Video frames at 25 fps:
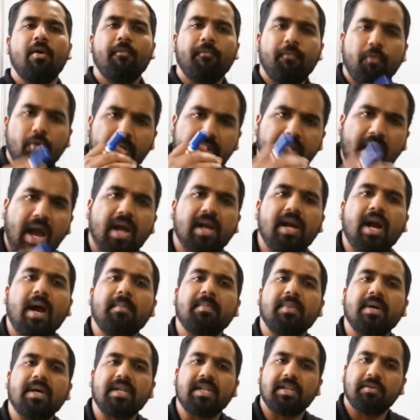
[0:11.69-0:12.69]
वो क्या
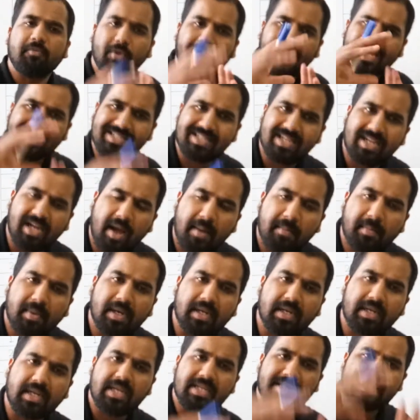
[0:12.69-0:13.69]
काम कर रही है वो कैसे काम
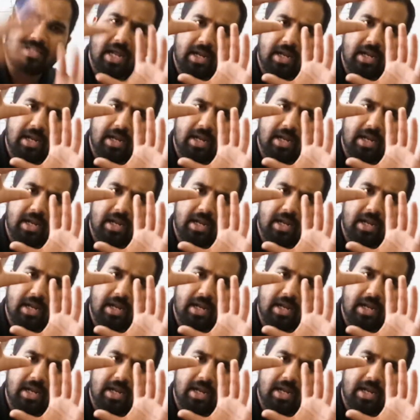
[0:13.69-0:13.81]
कर रही है इस